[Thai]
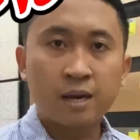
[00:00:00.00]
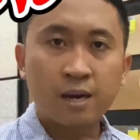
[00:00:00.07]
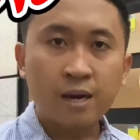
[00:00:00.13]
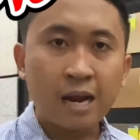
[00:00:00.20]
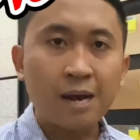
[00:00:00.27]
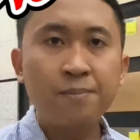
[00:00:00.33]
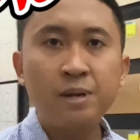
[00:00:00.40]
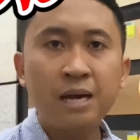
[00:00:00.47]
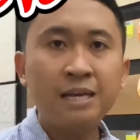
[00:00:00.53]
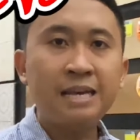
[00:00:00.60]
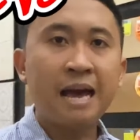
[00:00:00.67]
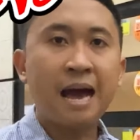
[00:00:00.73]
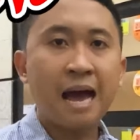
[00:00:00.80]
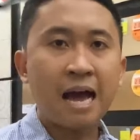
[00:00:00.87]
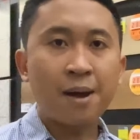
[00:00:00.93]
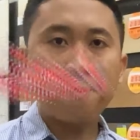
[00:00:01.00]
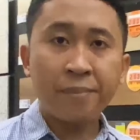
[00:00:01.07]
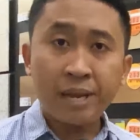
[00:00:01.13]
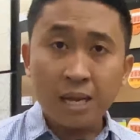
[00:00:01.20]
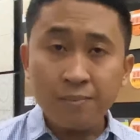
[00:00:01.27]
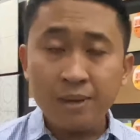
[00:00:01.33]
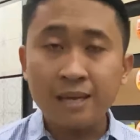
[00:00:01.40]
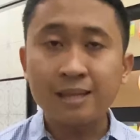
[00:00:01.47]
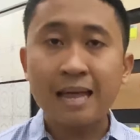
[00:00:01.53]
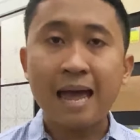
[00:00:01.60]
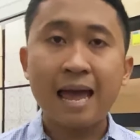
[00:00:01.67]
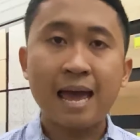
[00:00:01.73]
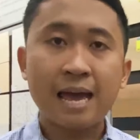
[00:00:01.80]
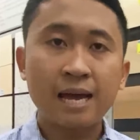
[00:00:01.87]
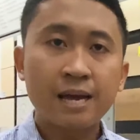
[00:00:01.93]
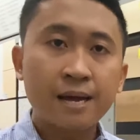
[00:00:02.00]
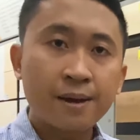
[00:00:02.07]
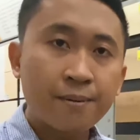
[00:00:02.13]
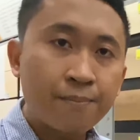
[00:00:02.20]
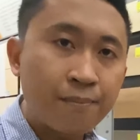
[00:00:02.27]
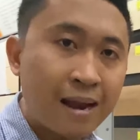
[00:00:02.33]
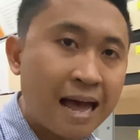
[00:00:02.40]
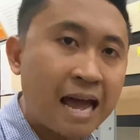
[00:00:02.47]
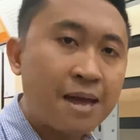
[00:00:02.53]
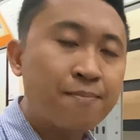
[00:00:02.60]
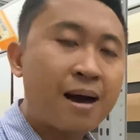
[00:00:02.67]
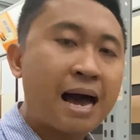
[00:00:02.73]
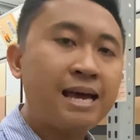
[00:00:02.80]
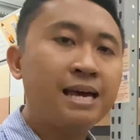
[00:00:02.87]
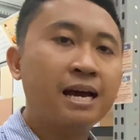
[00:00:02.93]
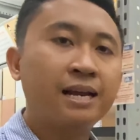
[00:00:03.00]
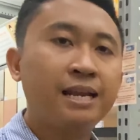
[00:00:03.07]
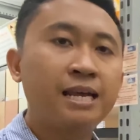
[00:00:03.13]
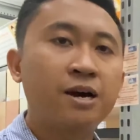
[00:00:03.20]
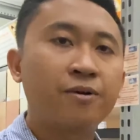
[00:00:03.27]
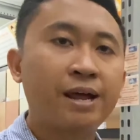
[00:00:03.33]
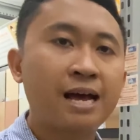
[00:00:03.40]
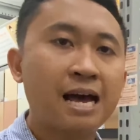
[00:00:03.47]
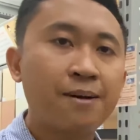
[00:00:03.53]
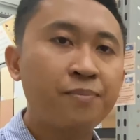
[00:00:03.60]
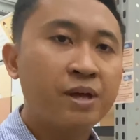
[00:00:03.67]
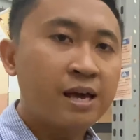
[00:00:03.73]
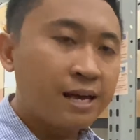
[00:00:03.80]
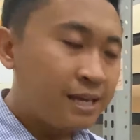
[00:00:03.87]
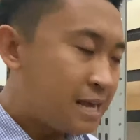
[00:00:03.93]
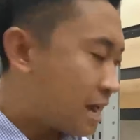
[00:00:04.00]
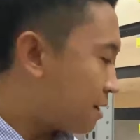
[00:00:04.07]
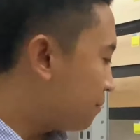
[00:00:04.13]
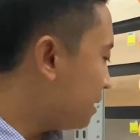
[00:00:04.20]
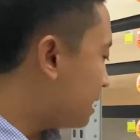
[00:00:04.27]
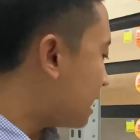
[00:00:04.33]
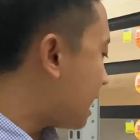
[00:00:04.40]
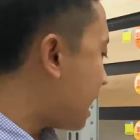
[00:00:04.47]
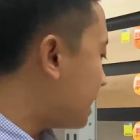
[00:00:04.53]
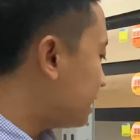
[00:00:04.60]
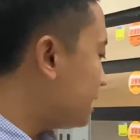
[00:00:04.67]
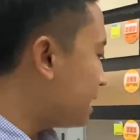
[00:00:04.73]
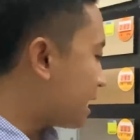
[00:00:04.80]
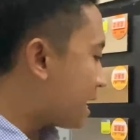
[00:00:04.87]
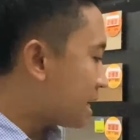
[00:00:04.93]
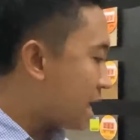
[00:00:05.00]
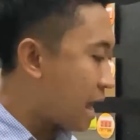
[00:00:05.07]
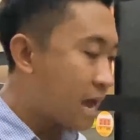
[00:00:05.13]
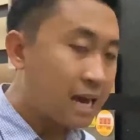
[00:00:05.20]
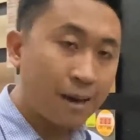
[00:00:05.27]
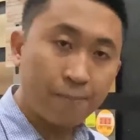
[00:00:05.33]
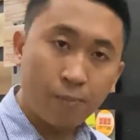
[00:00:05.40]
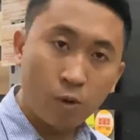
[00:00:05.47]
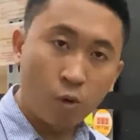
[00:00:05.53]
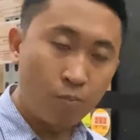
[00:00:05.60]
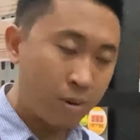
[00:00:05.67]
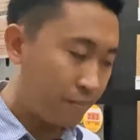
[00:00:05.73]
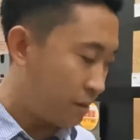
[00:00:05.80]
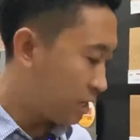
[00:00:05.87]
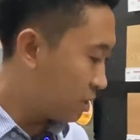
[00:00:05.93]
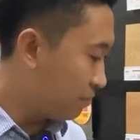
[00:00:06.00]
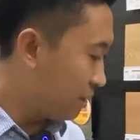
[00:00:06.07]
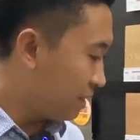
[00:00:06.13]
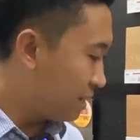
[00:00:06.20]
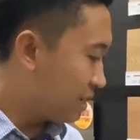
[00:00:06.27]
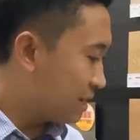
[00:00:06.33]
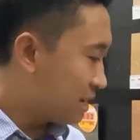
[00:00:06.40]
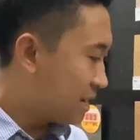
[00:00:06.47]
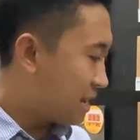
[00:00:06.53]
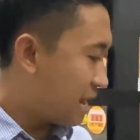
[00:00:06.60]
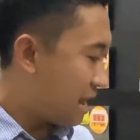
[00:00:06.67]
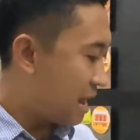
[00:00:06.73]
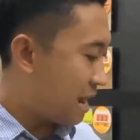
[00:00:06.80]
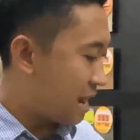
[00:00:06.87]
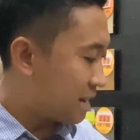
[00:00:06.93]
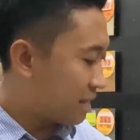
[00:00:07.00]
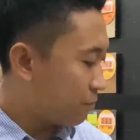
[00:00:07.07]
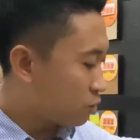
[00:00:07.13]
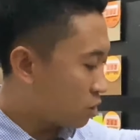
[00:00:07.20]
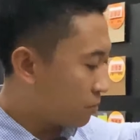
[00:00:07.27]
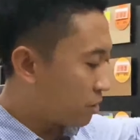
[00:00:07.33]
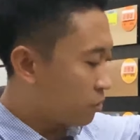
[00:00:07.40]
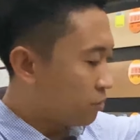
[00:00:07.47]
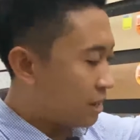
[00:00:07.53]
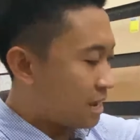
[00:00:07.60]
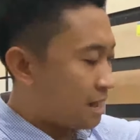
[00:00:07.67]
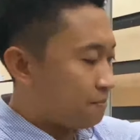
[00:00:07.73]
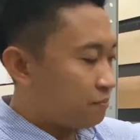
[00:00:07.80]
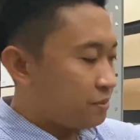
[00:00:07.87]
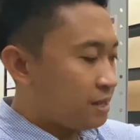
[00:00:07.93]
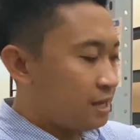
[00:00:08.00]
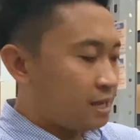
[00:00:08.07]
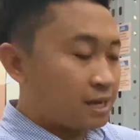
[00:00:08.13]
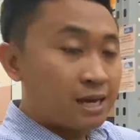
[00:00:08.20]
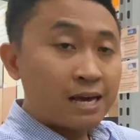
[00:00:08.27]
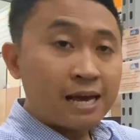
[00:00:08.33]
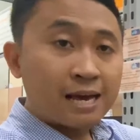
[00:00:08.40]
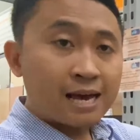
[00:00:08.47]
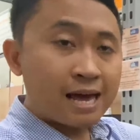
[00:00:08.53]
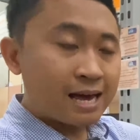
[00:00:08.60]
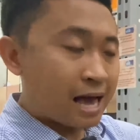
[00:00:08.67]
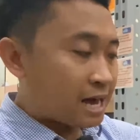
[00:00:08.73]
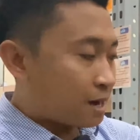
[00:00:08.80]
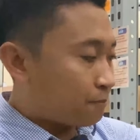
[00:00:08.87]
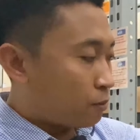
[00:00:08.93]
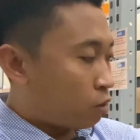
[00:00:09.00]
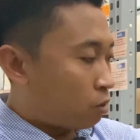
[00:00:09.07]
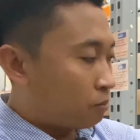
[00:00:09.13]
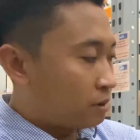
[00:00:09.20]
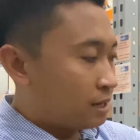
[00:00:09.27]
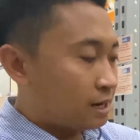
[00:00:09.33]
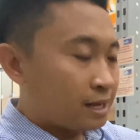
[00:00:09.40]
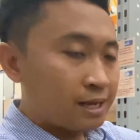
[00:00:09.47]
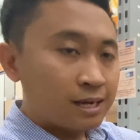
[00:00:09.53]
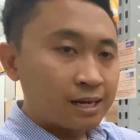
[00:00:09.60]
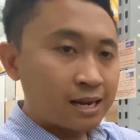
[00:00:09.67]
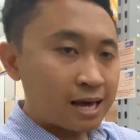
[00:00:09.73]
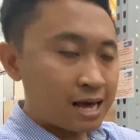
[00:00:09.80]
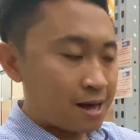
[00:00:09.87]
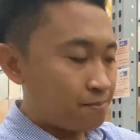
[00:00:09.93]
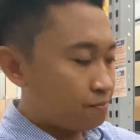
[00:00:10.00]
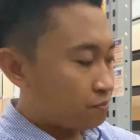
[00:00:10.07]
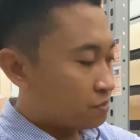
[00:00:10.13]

กระเบื้องยางไม่ได้มีแต่ลายไม้อย่างเดียวนะครับ ยังมีลายที่คล้าย ๆ กับพรมแบบนี้ก็มี อ่า ท่านผู้ชมลองดูนะครับ นี่คล้ายๆ กับพรมเลยนะครับ